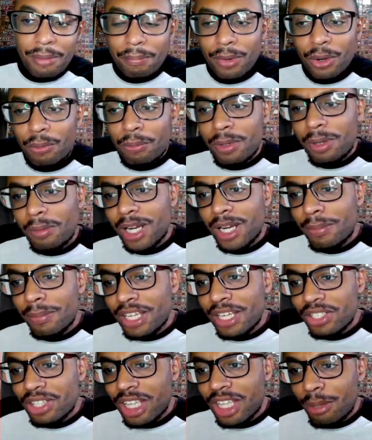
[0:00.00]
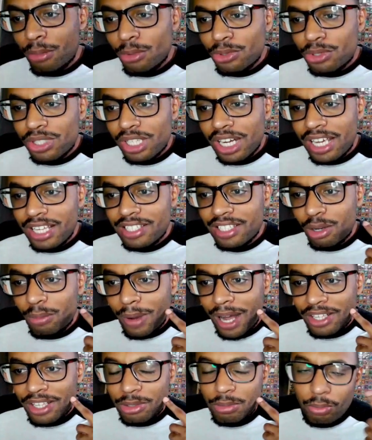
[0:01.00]
Bom, primeiramente temos três
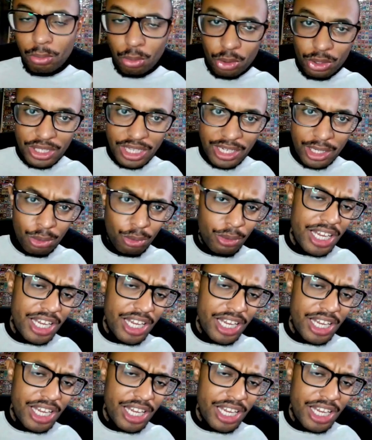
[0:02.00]
Albas, por que não?